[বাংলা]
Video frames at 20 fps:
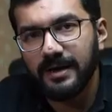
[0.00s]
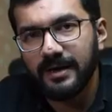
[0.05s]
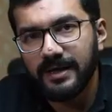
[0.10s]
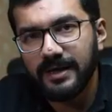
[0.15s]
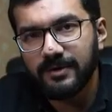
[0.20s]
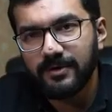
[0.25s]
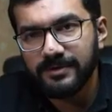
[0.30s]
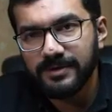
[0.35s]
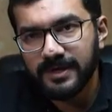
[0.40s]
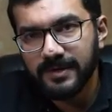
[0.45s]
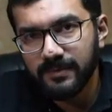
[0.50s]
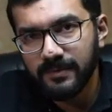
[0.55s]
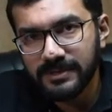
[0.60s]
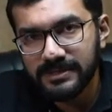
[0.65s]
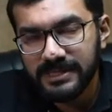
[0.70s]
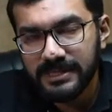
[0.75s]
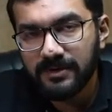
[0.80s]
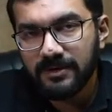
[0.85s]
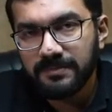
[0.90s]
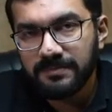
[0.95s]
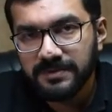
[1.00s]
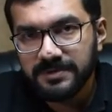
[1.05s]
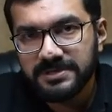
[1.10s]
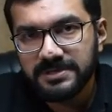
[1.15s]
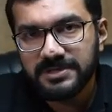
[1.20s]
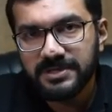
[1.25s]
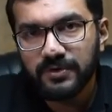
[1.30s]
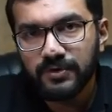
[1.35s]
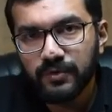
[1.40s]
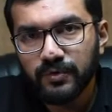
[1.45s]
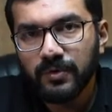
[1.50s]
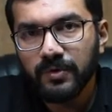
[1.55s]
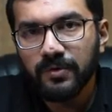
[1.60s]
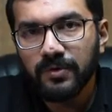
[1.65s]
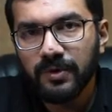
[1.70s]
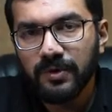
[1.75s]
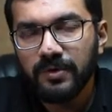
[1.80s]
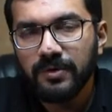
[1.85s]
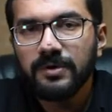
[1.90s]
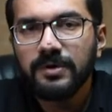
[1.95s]
এই কথাটা বলেছি কম্পোজিশন
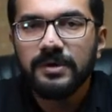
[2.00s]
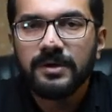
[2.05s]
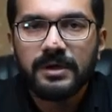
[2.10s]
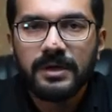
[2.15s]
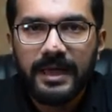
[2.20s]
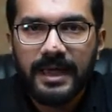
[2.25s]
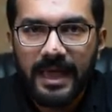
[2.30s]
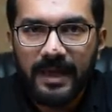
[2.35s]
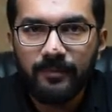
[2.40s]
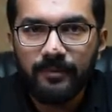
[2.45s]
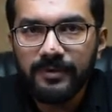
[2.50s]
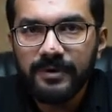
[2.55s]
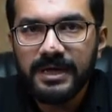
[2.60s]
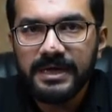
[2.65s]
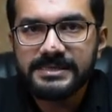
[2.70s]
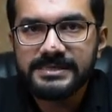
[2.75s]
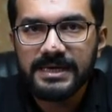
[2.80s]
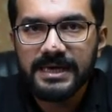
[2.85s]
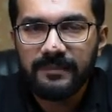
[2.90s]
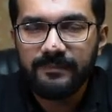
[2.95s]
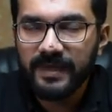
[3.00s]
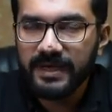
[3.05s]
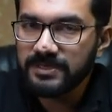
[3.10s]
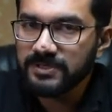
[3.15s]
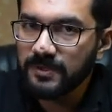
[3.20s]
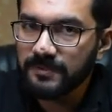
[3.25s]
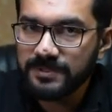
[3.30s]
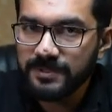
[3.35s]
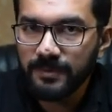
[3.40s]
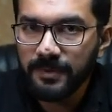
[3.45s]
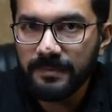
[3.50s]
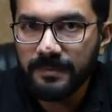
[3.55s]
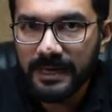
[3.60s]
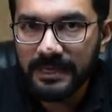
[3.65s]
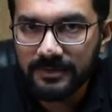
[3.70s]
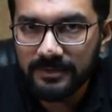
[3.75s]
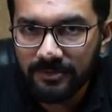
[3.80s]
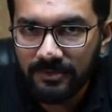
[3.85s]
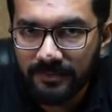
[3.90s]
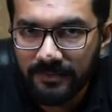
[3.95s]
রুলগুলো এমন না যে আপনাকে সবসময়
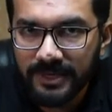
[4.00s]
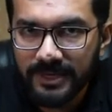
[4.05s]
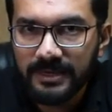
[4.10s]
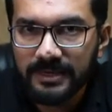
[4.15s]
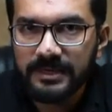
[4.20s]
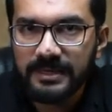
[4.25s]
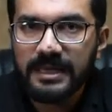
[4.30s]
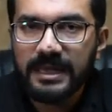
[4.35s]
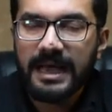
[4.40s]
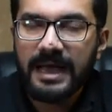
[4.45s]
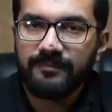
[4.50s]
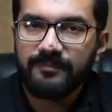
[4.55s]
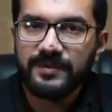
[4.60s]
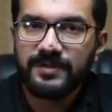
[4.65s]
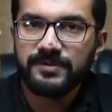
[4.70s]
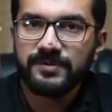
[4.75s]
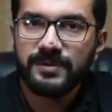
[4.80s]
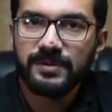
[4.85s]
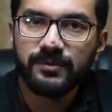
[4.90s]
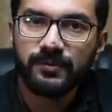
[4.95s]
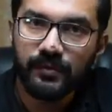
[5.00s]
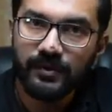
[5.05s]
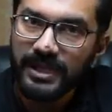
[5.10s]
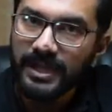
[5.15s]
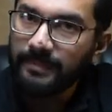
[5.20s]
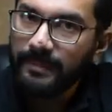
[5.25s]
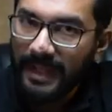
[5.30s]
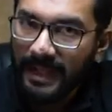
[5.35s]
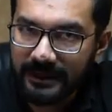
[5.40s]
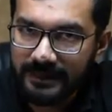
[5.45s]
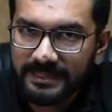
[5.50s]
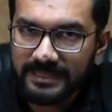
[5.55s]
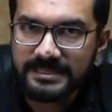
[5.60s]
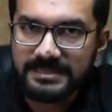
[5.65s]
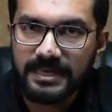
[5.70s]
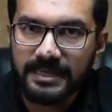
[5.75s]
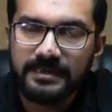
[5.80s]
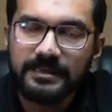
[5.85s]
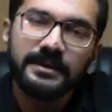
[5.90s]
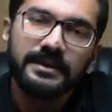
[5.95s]
মানতে হবে আপনি যদি রুলটা ভাঙতে
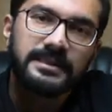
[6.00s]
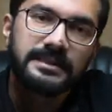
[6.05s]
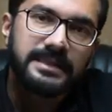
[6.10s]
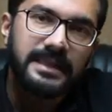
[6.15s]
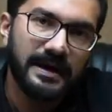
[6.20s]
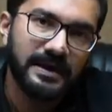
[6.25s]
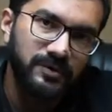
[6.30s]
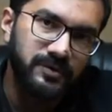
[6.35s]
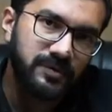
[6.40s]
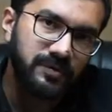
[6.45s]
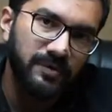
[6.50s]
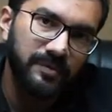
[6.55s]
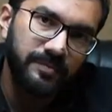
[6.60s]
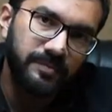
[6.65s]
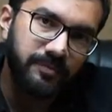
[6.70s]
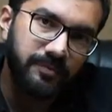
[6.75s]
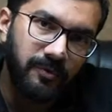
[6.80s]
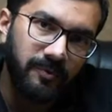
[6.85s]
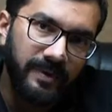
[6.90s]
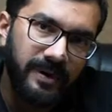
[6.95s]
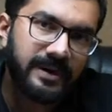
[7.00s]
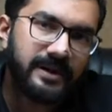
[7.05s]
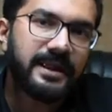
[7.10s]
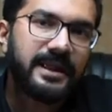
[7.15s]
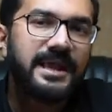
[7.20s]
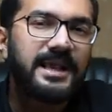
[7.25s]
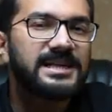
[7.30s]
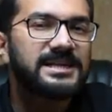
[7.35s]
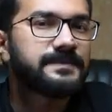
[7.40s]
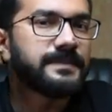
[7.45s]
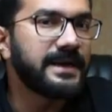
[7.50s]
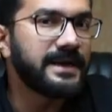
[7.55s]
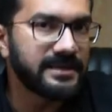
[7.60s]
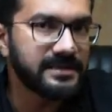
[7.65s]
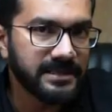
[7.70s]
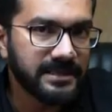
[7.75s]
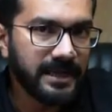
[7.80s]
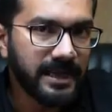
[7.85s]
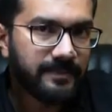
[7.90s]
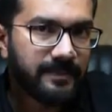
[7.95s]
চান তার জন্য প্রপার
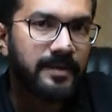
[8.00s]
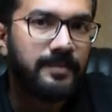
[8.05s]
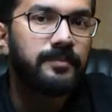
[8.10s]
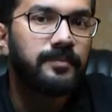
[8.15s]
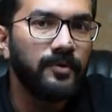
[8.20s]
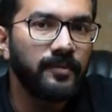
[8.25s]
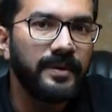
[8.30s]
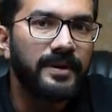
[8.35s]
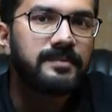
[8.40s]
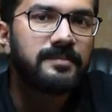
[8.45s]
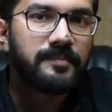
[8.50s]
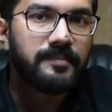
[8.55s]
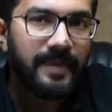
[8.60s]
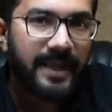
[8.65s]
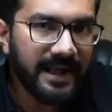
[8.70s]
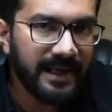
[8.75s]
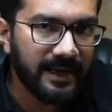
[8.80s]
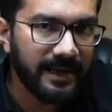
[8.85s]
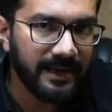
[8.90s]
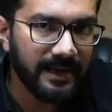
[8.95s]
এক্সপ্লেনেশন লাগবে প্রপার ব্যাখ্যা